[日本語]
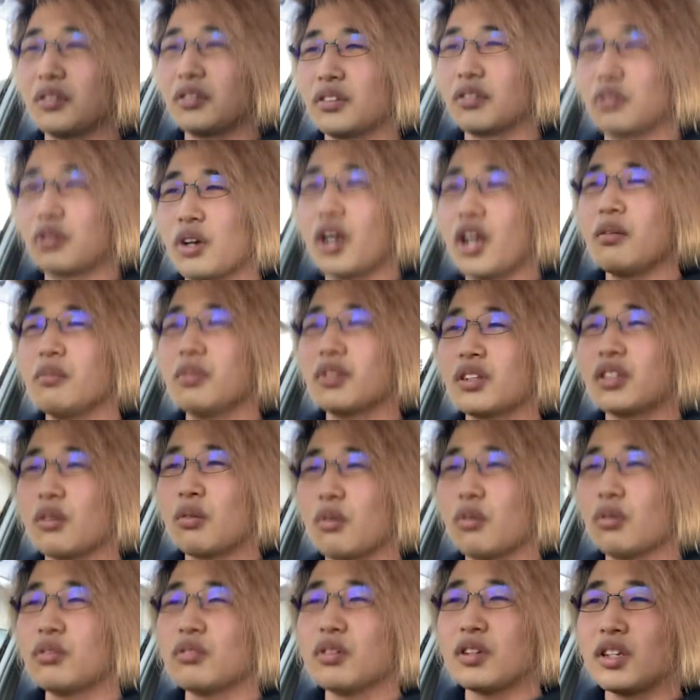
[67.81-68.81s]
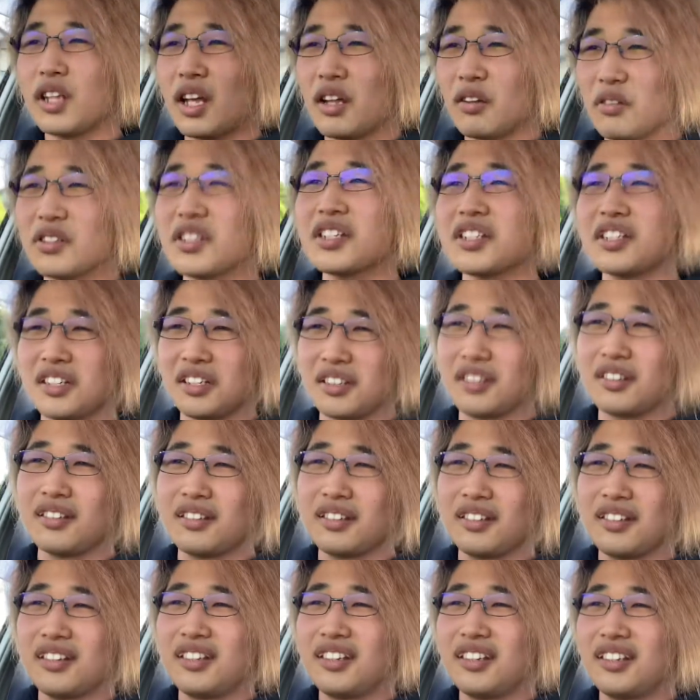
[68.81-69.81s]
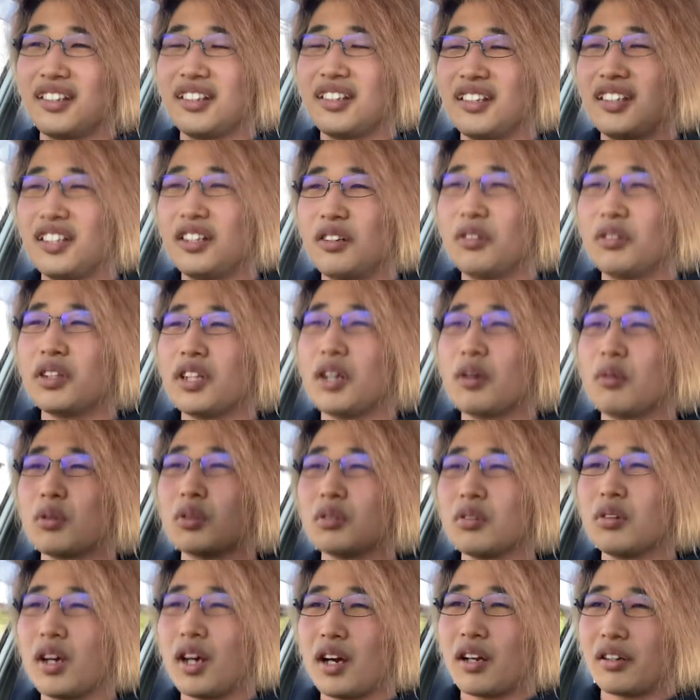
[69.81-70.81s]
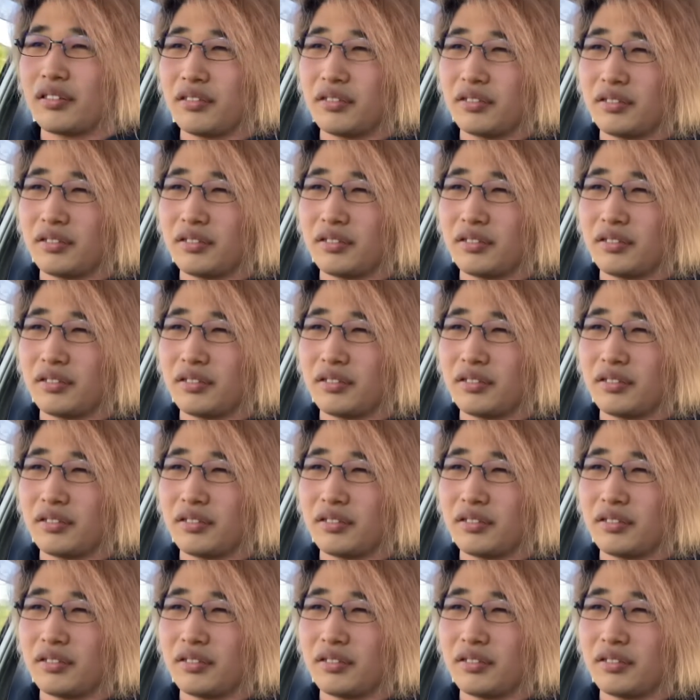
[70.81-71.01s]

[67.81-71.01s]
ドライブって本当に楽しいいろんなことがある